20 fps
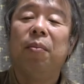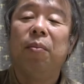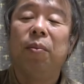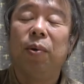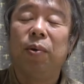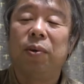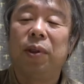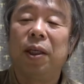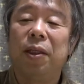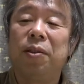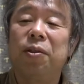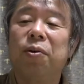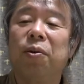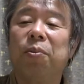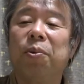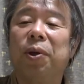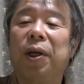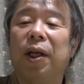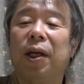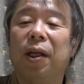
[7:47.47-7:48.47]
もう鉄道
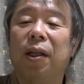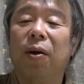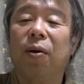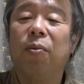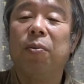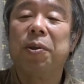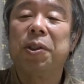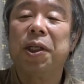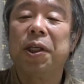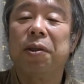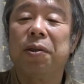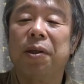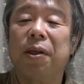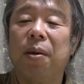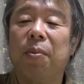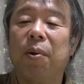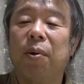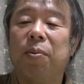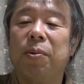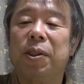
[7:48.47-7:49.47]
模型なんで、おもちゃとい
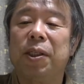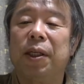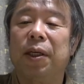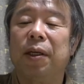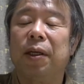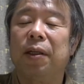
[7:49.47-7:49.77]
えばおもちゃ